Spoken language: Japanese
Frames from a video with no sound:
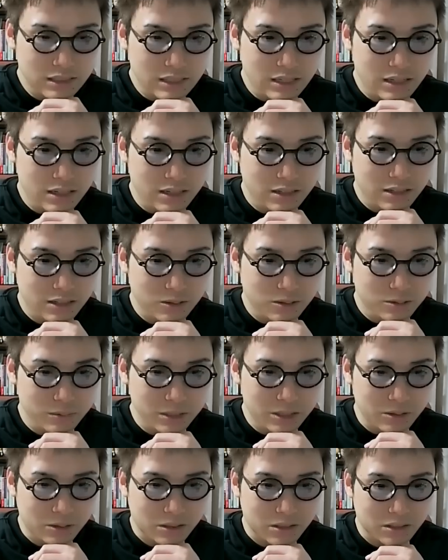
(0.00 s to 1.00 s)
映画で脳
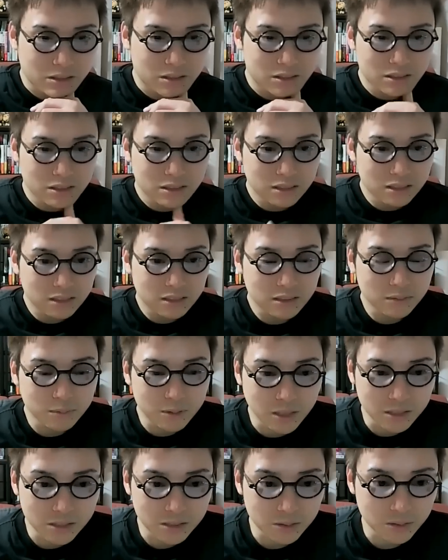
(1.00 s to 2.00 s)
みそから
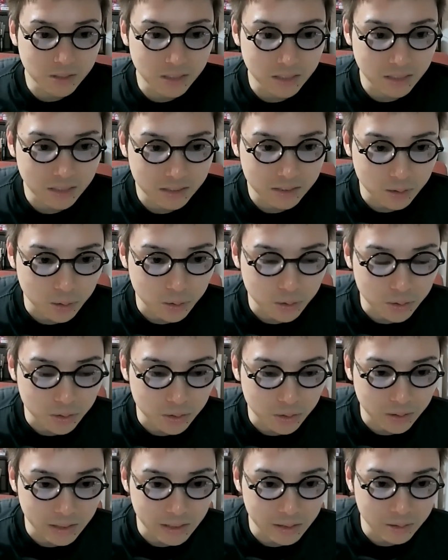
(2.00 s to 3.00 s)
昔の家
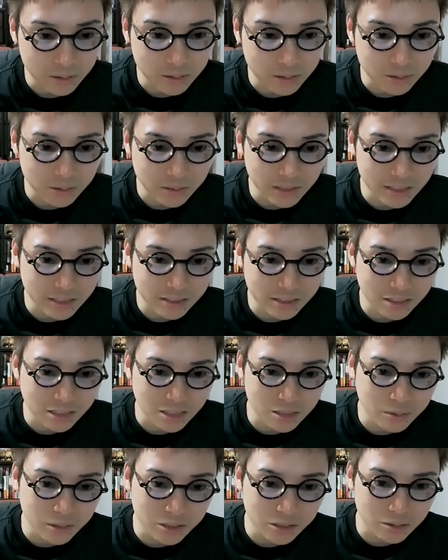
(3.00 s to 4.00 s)
族の記憶を抜き出して
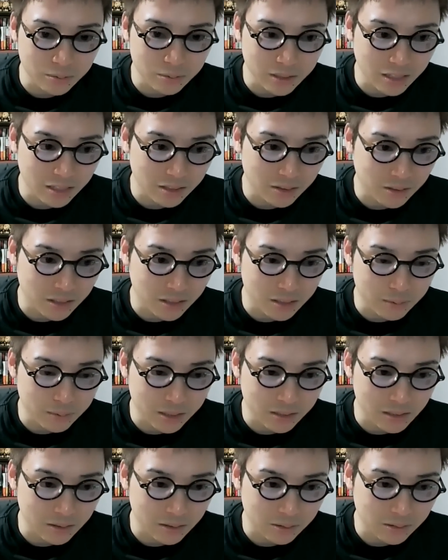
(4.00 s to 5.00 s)
会話するみたいなのあり
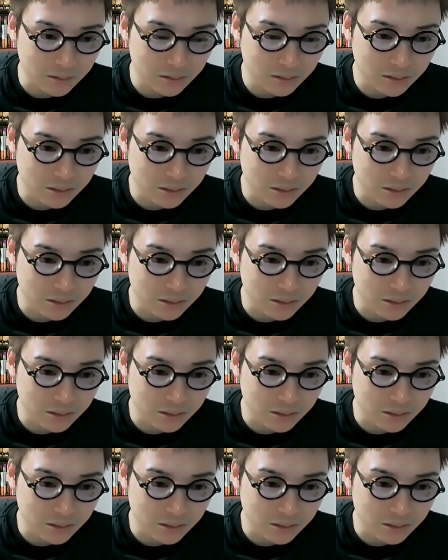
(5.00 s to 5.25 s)
ますけど、